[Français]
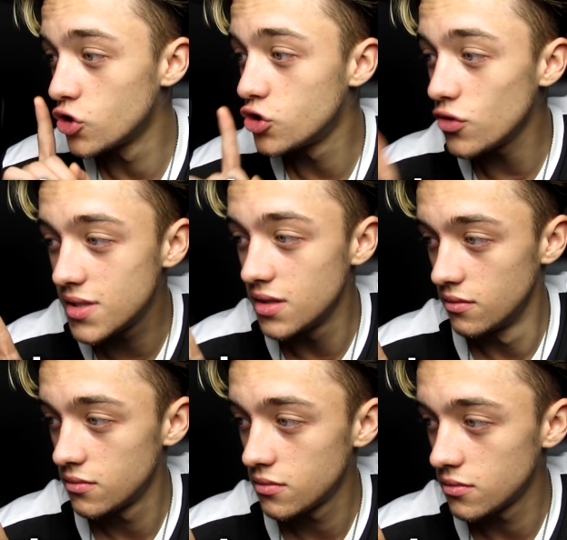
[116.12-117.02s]
jeudi
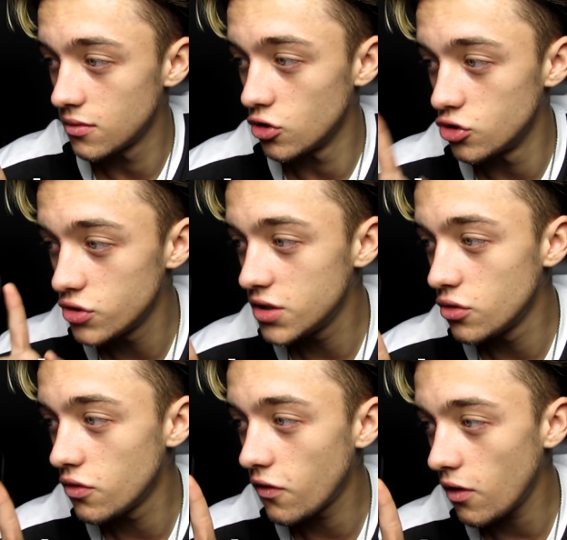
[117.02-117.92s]
jeudi 2
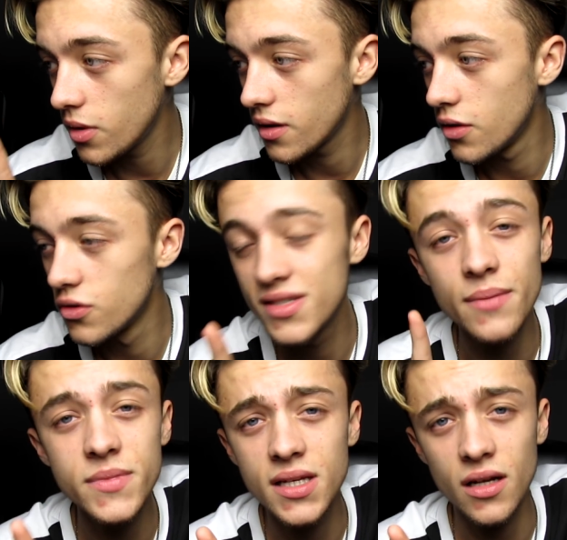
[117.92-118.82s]
novembre et le
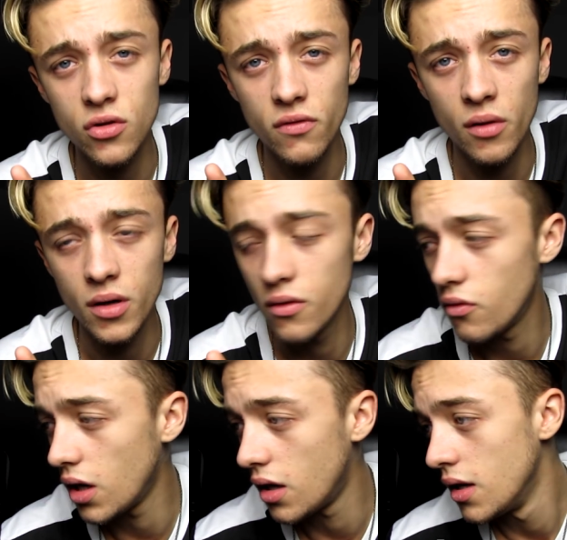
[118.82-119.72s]
samedi 4 novembre.
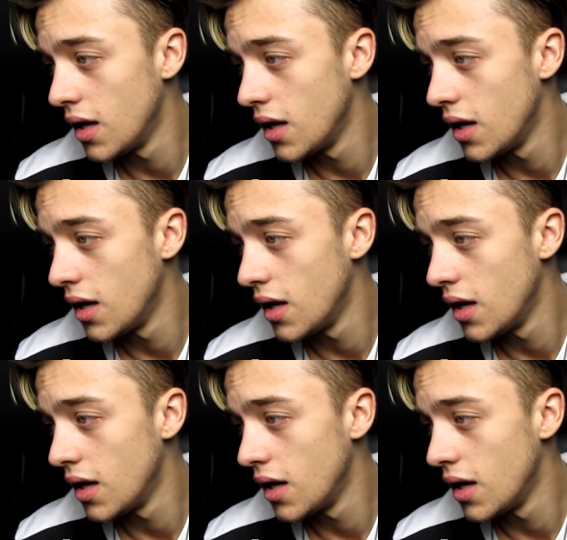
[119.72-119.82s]
Voilà.